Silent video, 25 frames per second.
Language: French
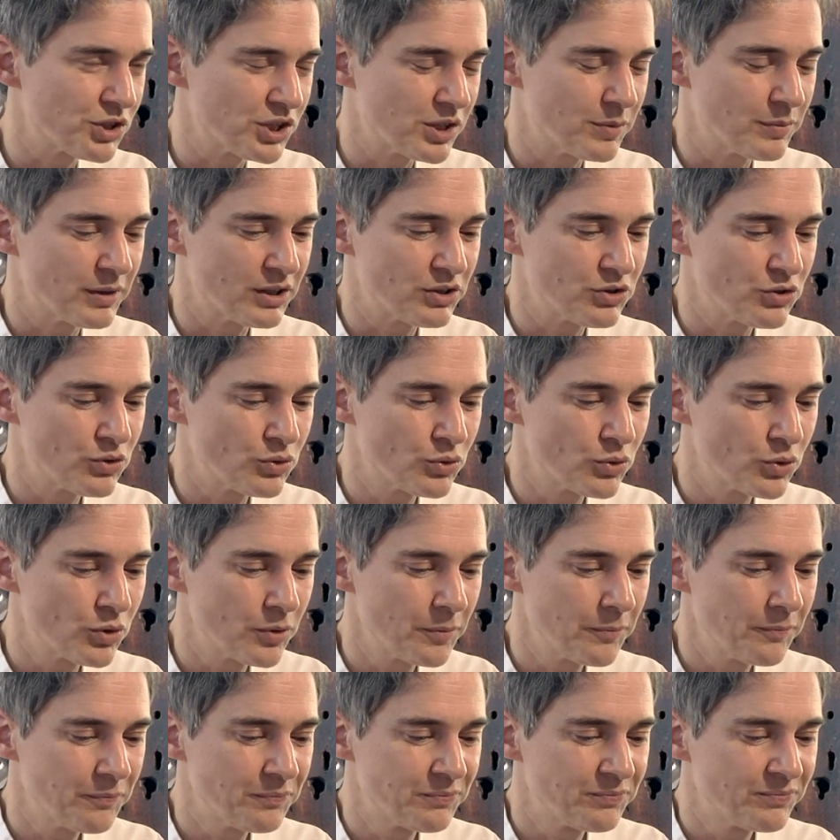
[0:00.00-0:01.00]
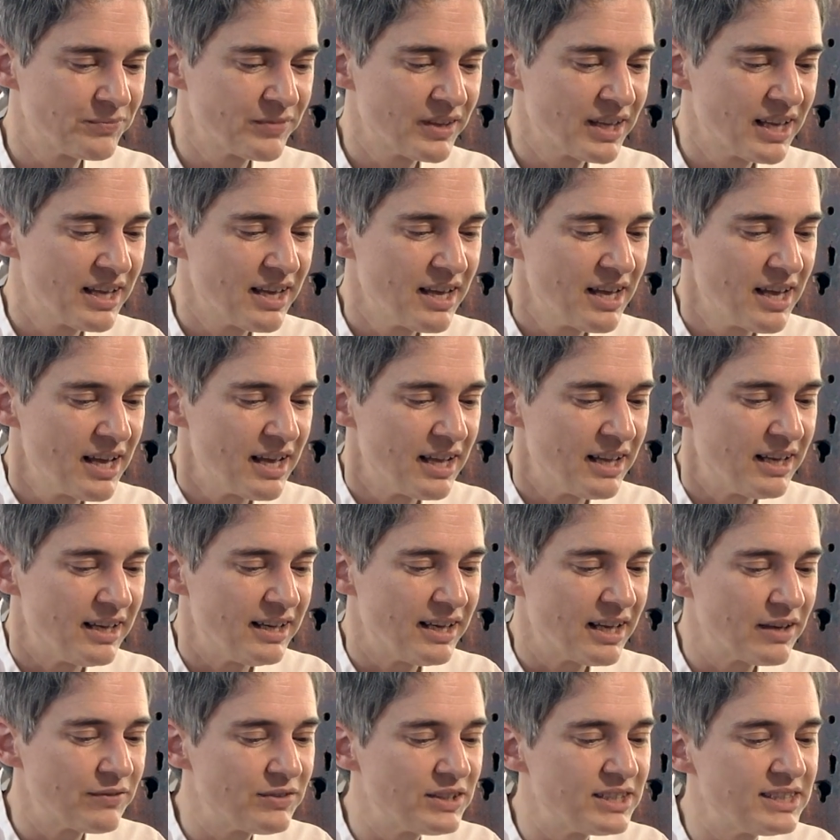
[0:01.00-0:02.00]
chez Matthieu,
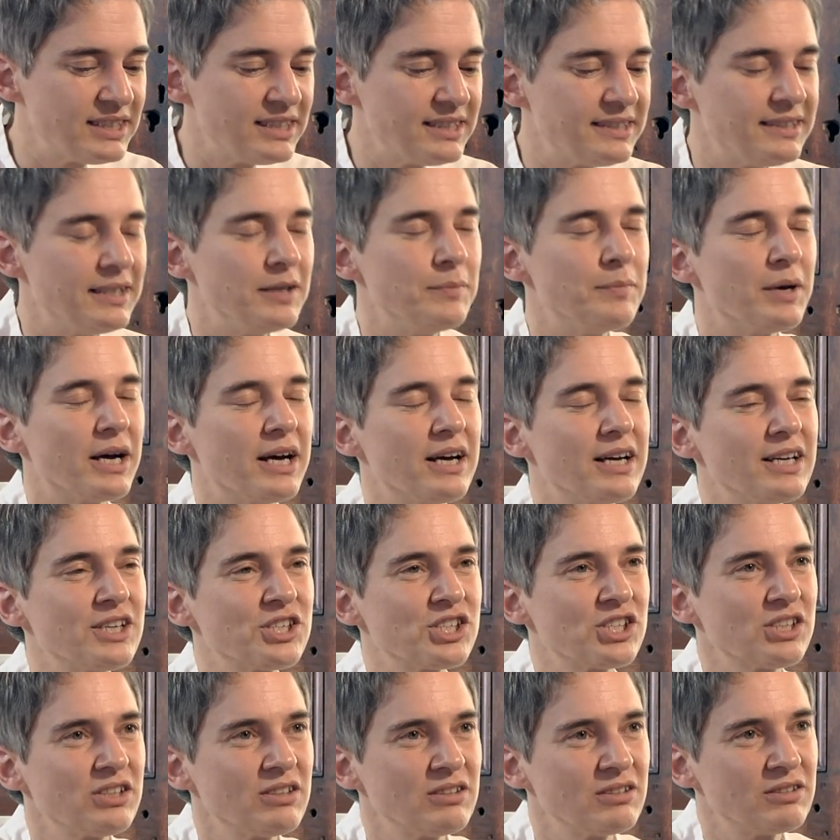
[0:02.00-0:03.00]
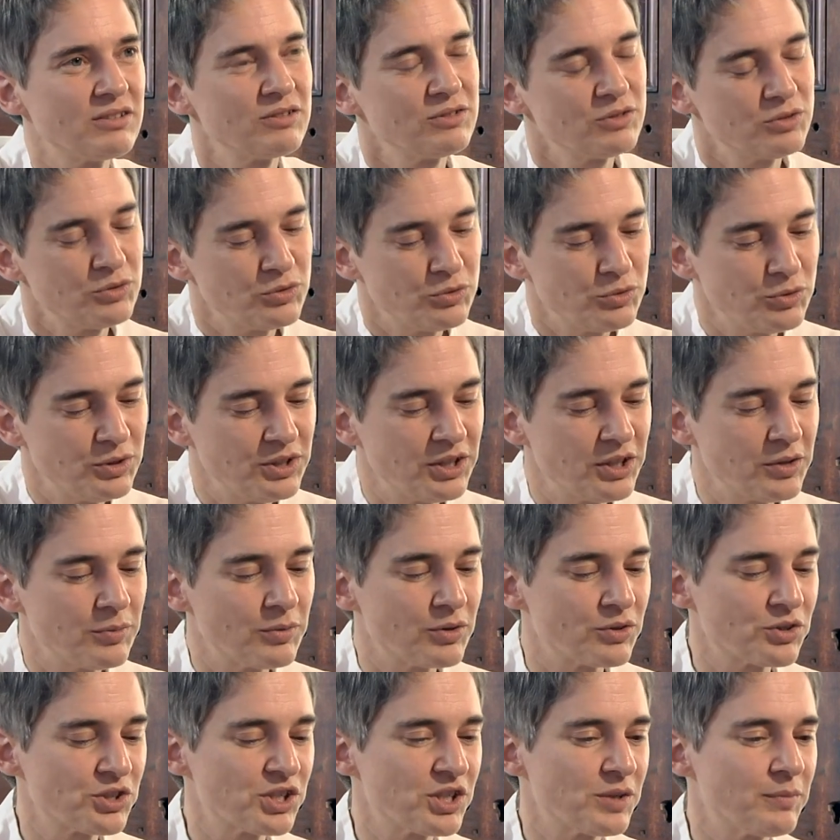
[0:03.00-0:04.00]
la visite des mages,
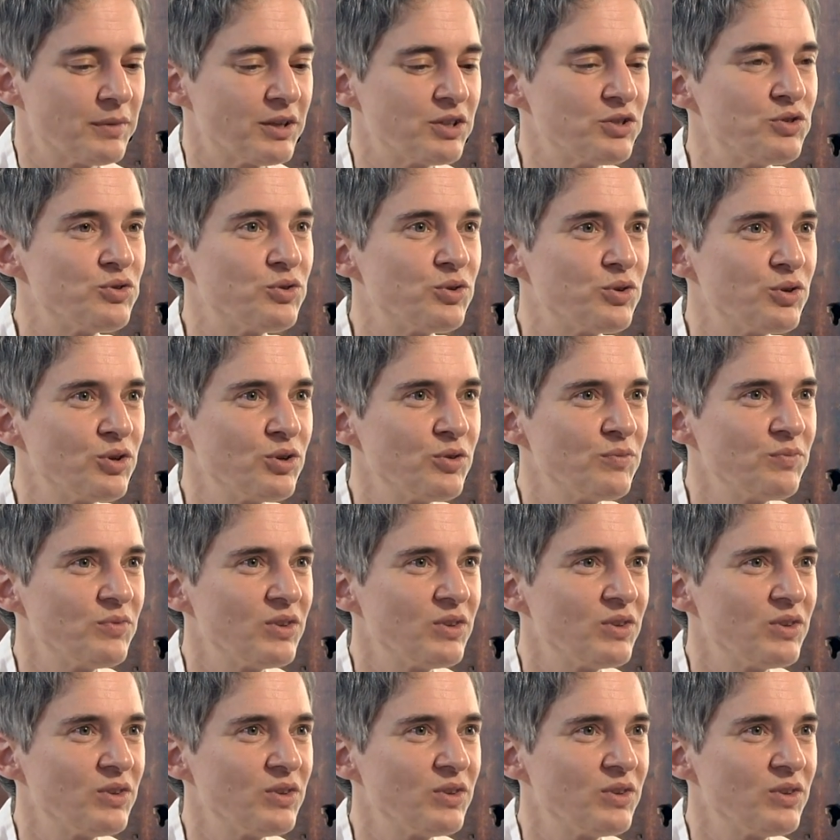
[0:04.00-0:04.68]
uniquement chez Matthieu,